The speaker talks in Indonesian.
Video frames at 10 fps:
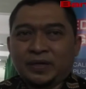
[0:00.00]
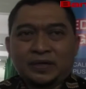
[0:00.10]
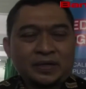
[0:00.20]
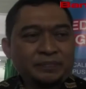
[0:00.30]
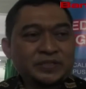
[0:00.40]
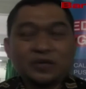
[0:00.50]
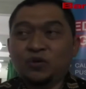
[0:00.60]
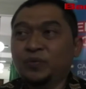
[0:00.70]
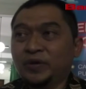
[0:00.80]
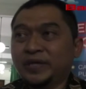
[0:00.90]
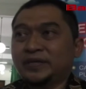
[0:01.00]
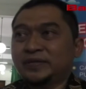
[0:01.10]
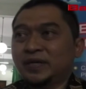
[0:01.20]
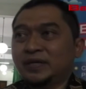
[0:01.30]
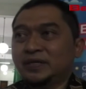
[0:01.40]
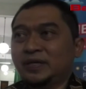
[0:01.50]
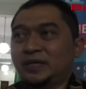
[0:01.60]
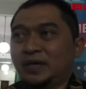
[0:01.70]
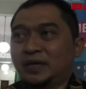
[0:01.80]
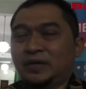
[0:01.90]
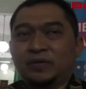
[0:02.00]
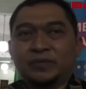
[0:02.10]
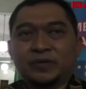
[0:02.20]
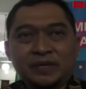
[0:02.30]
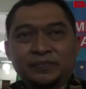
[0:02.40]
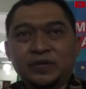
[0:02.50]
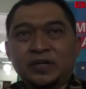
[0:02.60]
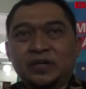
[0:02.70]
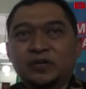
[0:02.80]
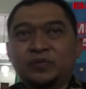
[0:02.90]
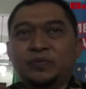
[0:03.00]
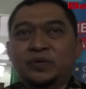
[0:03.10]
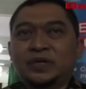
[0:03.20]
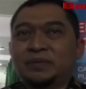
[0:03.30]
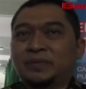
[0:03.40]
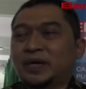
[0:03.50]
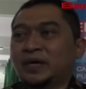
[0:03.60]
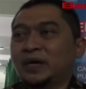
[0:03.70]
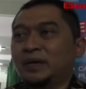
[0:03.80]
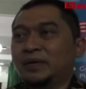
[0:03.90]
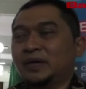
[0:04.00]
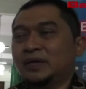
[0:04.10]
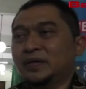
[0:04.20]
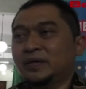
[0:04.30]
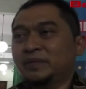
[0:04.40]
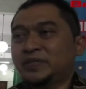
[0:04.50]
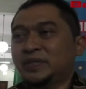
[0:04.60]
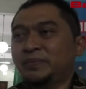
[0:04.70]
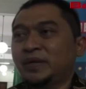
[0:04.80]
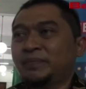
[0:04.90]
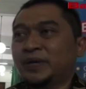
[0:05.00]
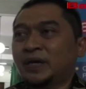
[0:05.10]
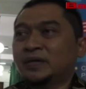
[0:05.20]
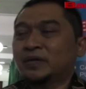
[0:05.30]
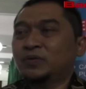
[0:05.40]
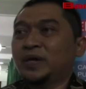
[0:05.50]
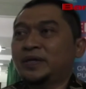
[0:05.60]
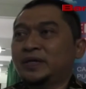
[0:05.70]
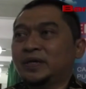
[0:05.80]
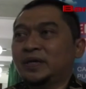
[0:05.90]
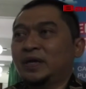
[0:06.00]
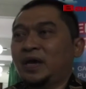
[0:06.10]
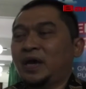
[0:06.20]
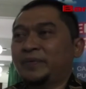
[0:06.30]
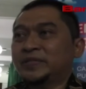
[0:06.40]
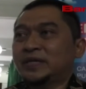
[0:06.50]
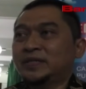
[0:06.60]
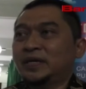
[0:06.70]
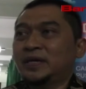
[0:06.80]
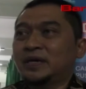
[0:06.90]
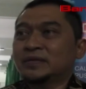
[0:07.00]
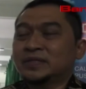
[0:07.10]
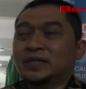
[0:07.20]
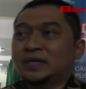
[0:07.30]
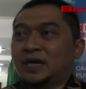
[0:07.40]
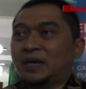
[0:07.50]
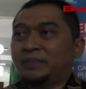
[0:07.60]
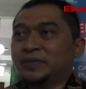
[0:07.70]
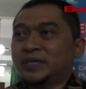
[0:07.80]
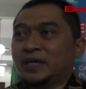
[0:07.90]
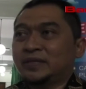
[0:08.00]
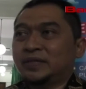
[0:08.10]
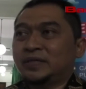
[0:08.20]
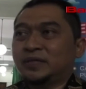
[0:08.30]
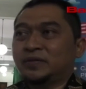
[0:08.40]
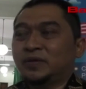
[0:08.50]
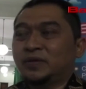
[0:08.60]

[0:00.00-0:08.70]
apa ini yang bisa dihubungi gitu ya. Jadi ada nomor telepon yang dihubungi dan mereka uh, bisa menyampaikan keluhan apa saja yang sedang dialami saat ini.